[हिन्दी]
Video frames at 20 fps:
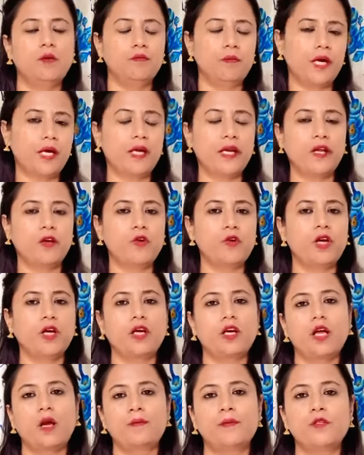मंडे को
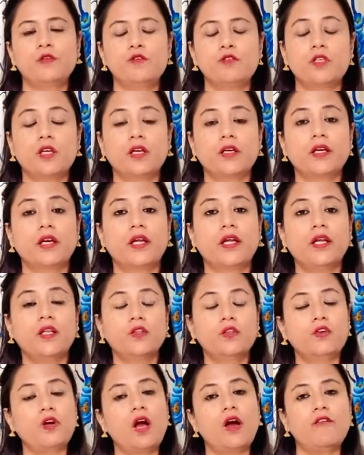अगर आप यूज कर रहे हैं
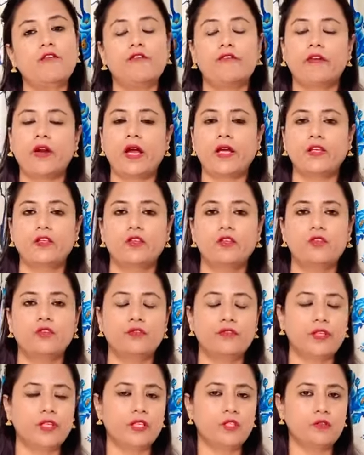तो आप फ्राइडे को
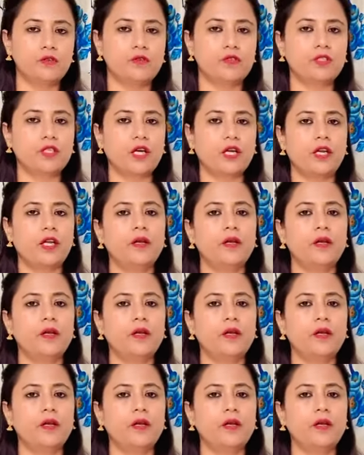फिर यूज करें